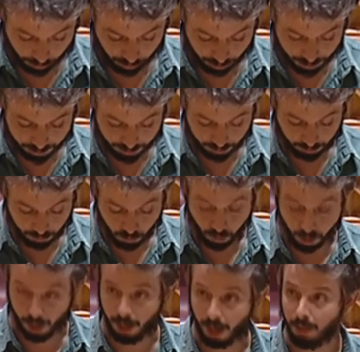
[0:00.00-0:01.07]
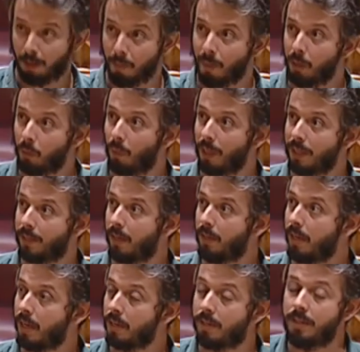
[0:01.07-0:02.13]
quando dizem que melhorará também o
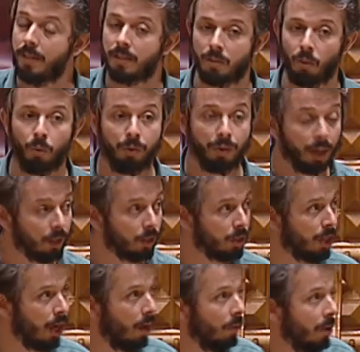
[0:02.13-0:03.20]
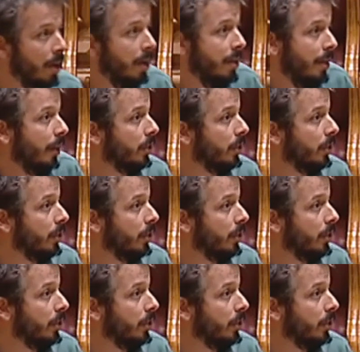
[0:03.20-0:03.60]
SNS e a saúde na região, e